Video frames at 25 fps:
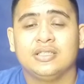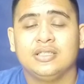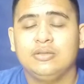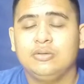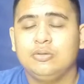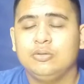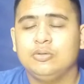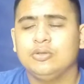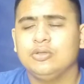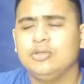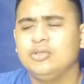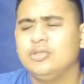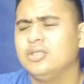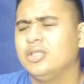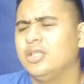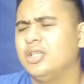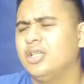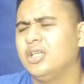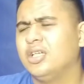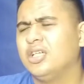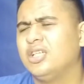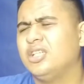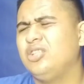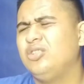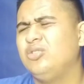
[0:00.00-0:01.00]
Yung,
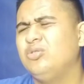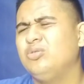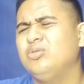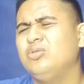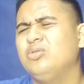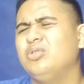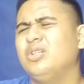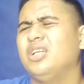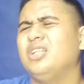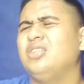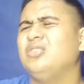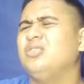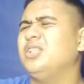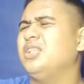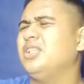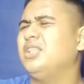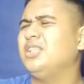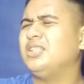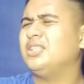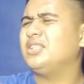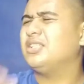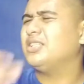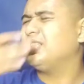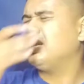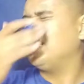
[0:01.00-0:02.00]
yung ano
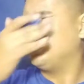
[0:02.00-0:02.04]
eh,